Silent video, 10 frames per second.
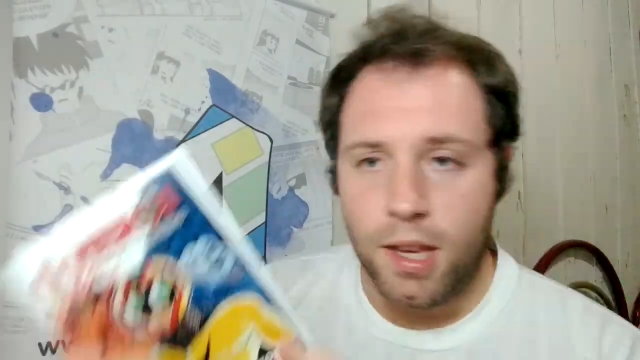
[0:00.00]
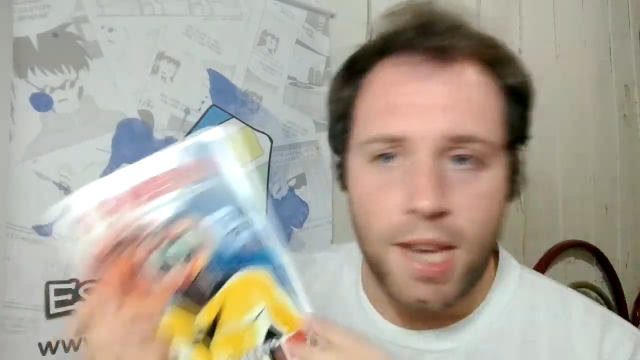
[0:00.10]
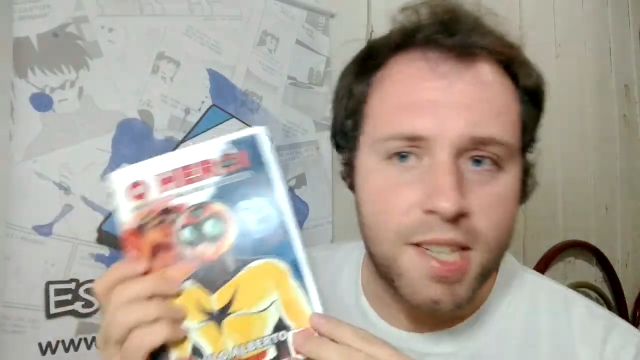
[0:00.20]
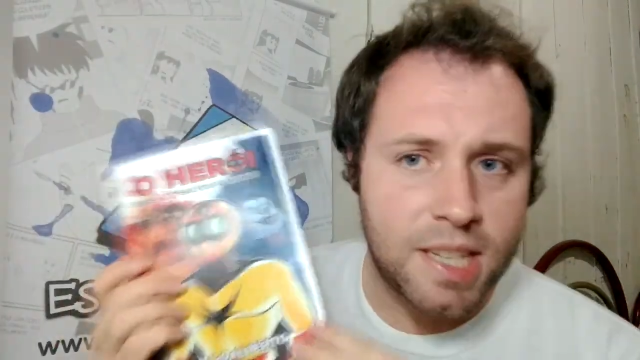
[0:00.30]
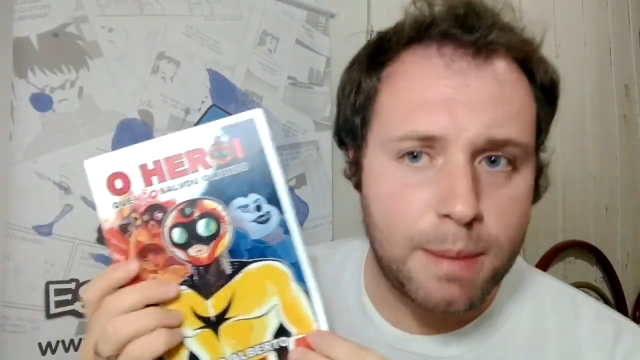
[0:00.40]

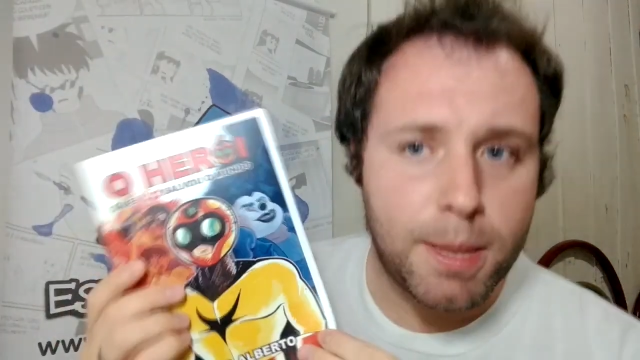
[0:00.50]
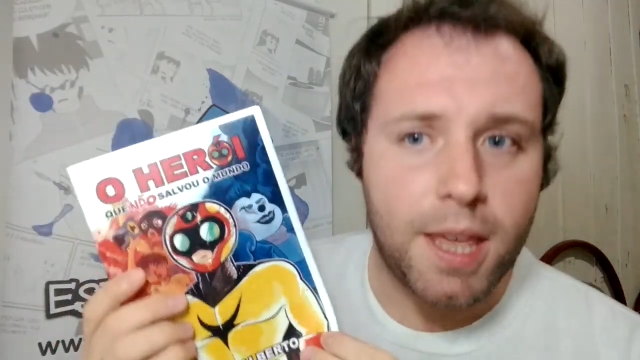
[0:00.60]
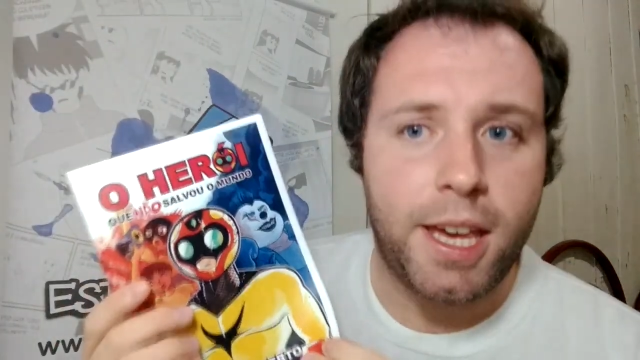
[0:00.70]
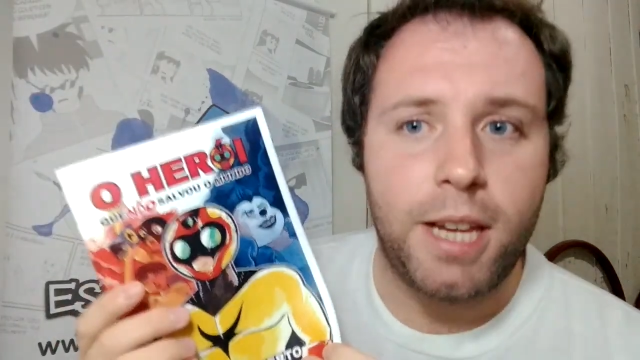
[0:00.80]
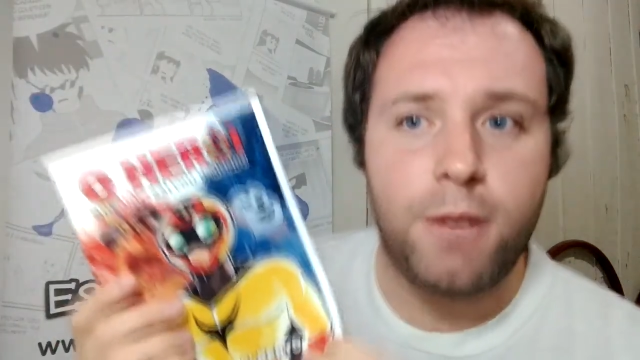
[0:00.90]
Esse
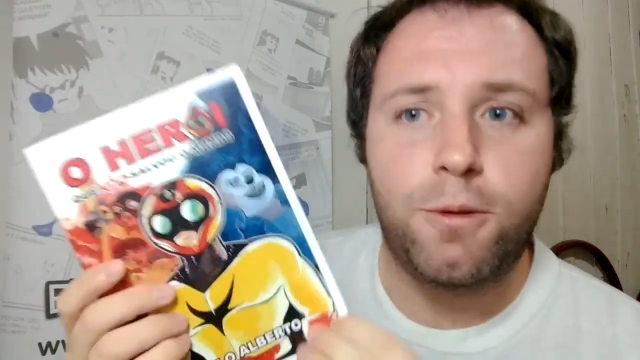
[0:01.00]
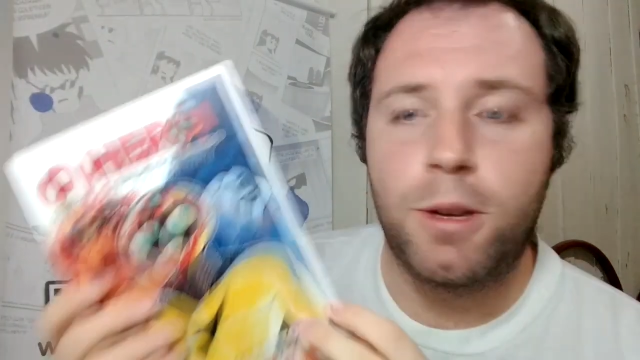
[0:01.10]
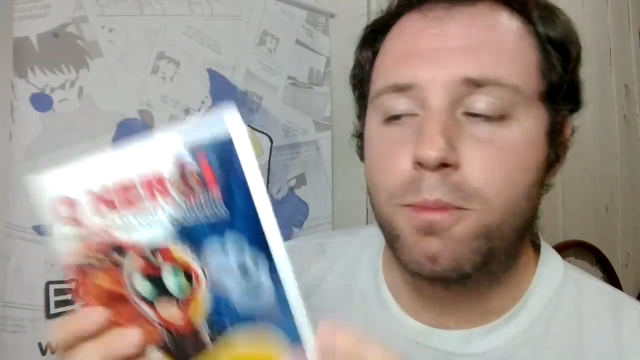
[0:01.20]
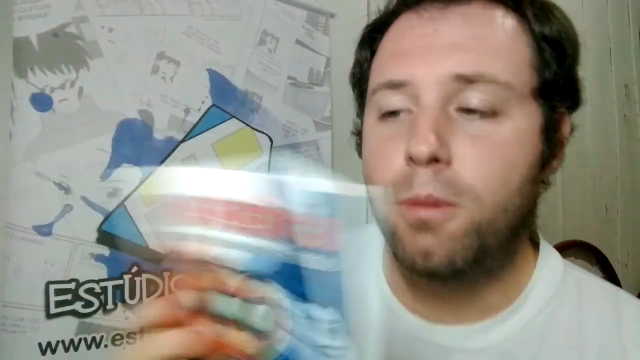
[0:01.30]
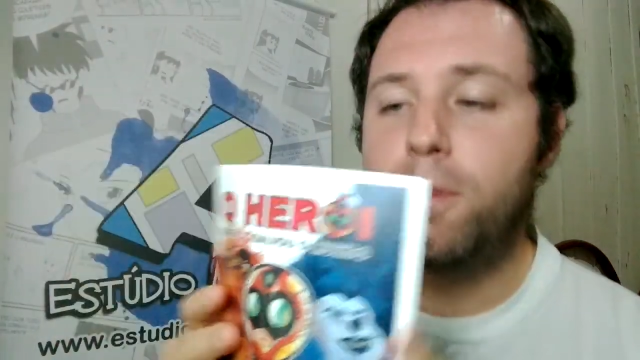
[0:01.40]
exemplar aqui ele
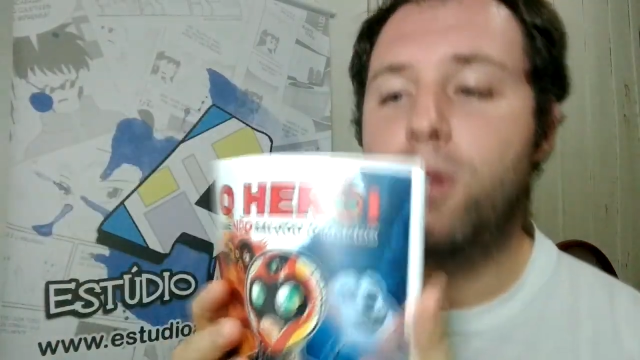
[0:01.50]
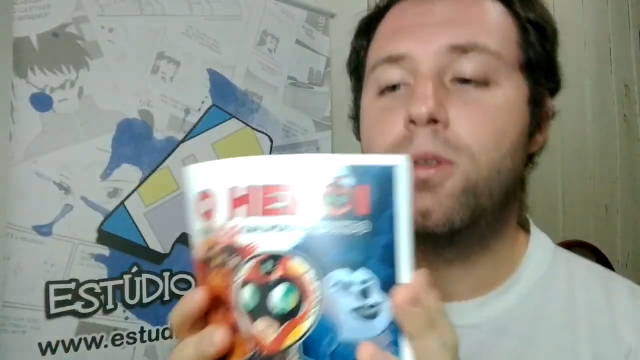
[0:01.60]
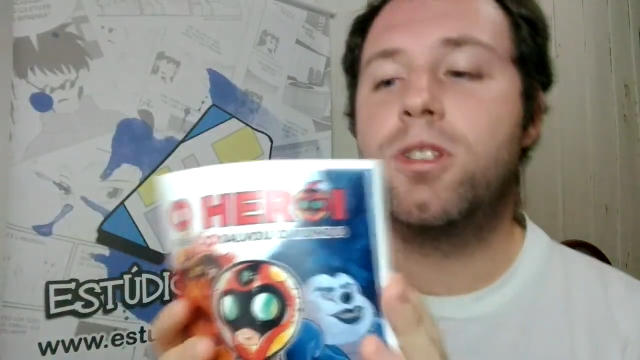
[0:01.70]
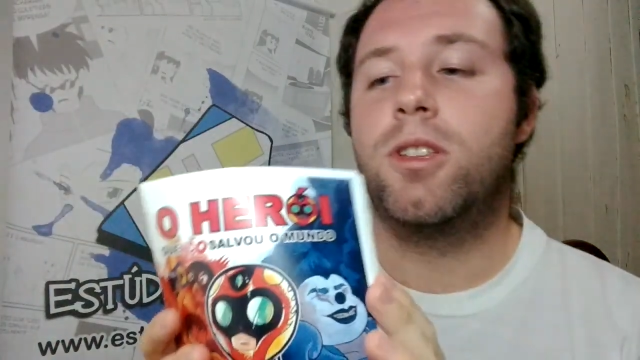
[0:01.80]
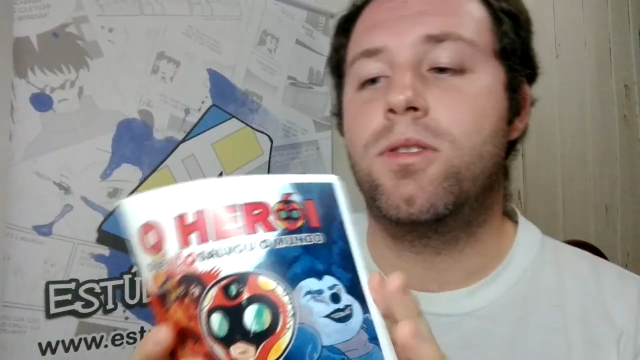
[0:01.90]
foi
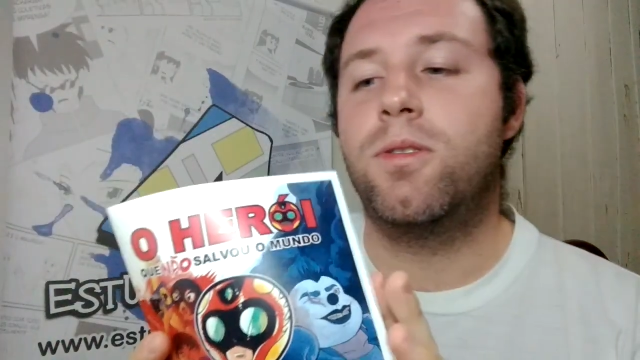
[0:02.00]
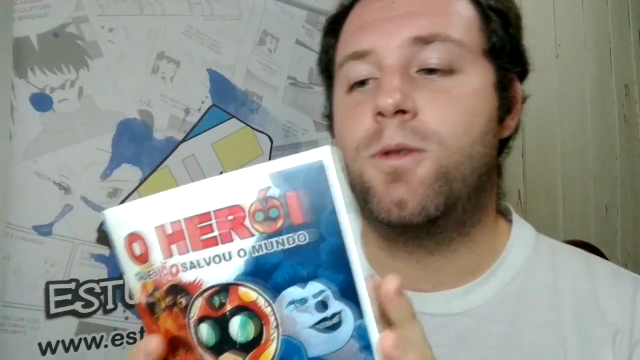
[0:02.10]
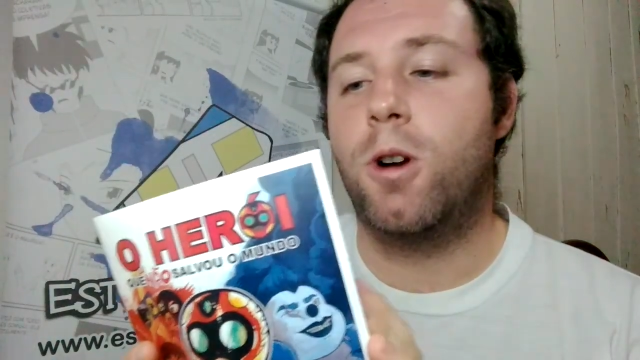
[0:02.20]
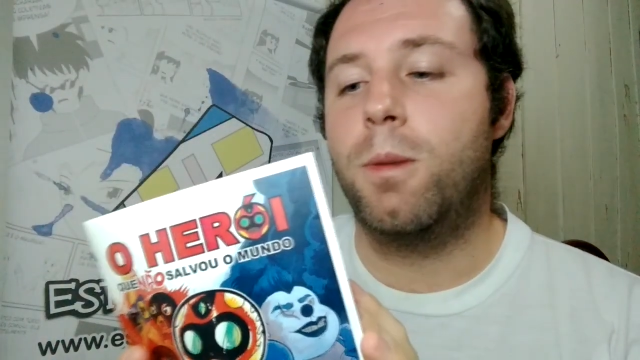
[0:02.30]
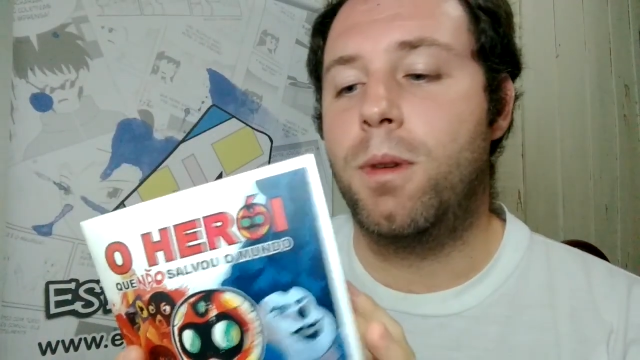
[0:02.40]
produzido de
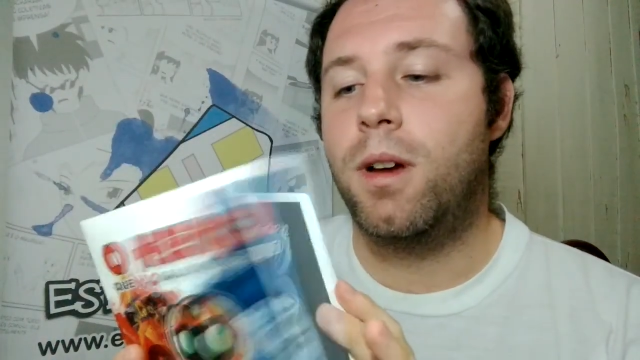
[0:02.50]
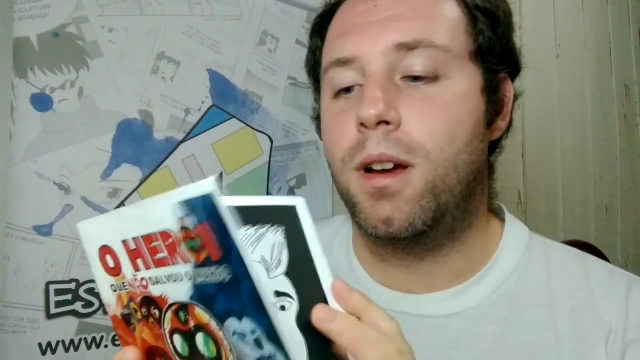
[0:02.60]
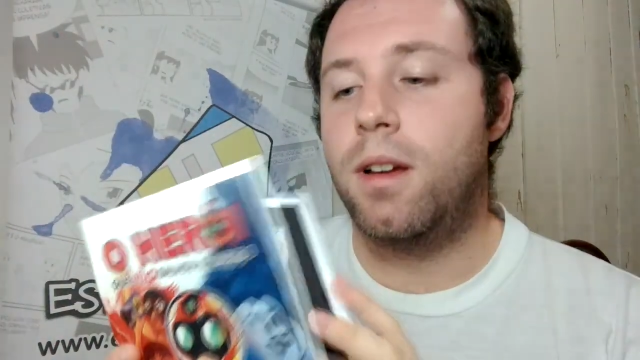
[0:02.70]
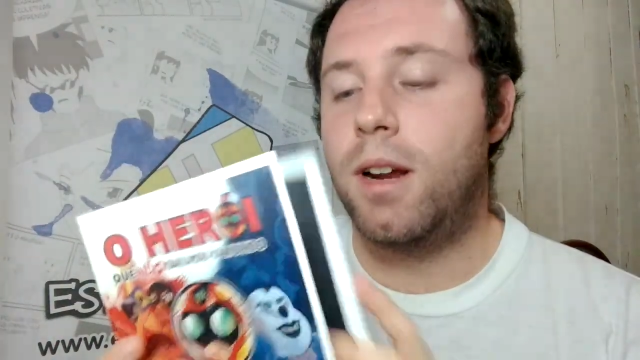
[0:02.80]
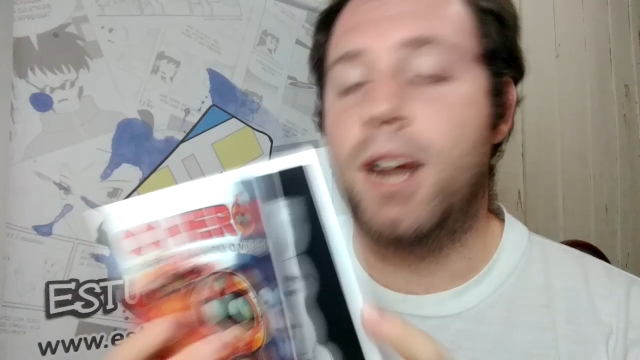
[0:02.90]

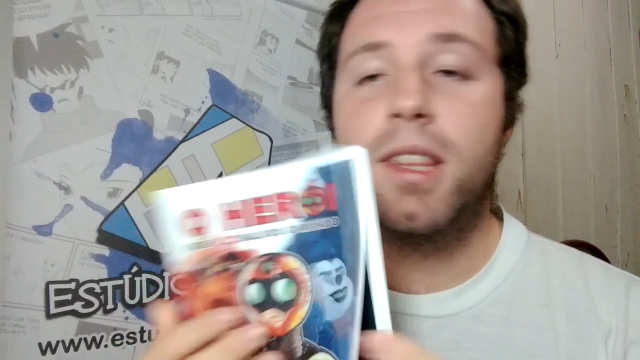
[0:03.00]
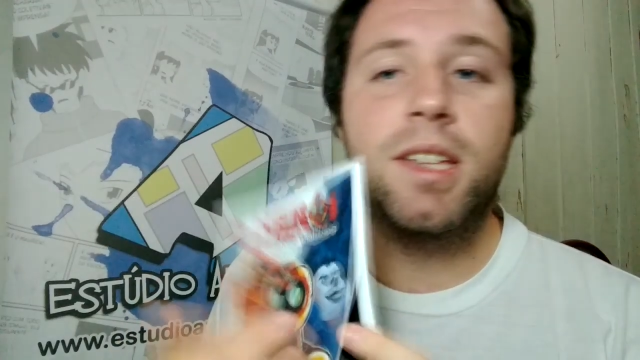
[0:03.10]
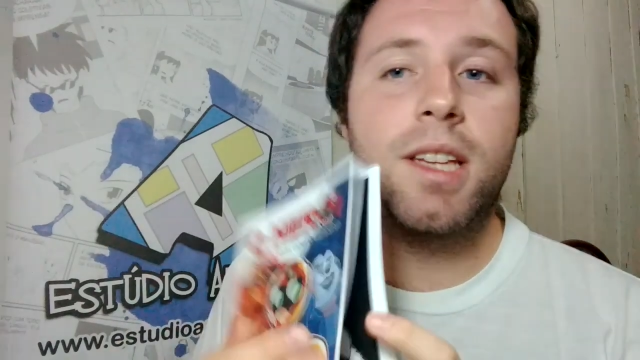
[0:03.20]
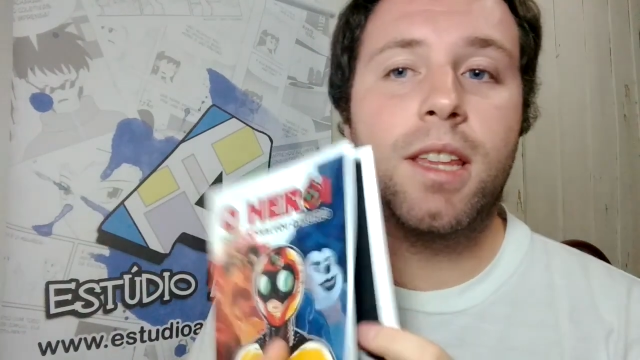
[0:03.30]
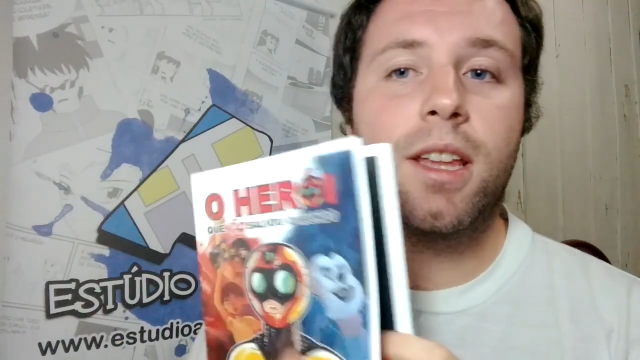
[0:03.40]
forma
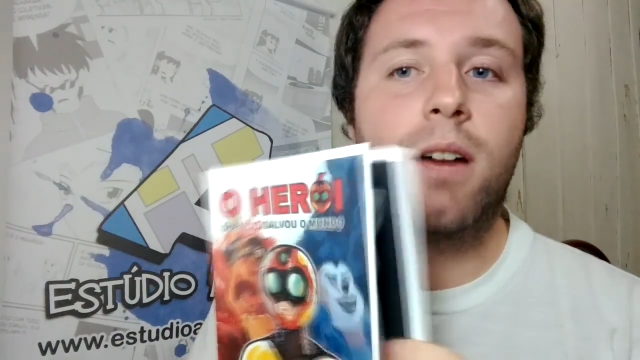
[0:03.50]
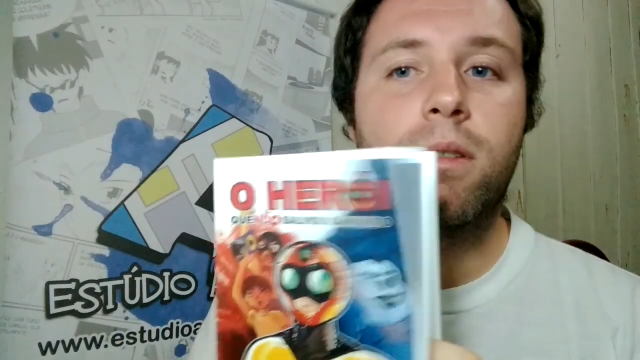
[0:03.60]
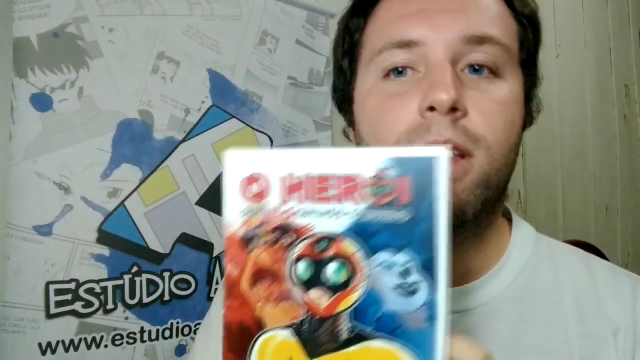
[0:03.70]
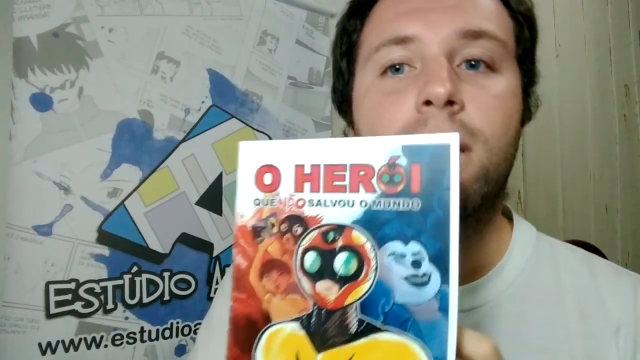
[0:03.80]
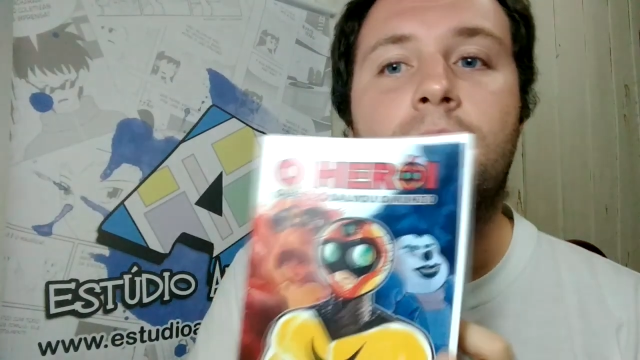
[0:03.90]

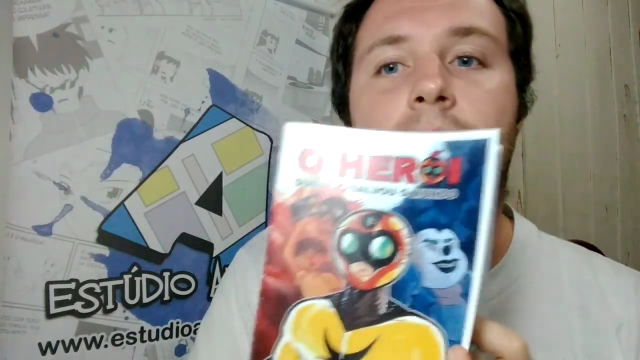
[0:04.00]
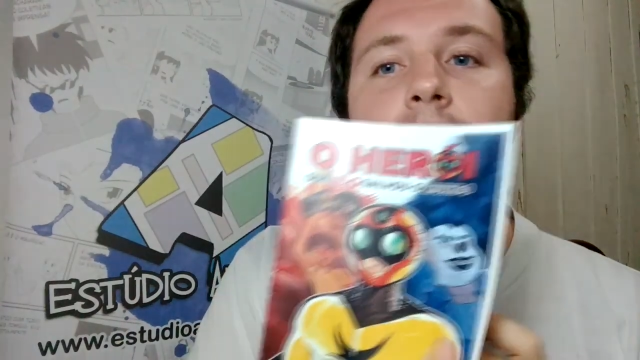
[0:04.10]
artesanal, né?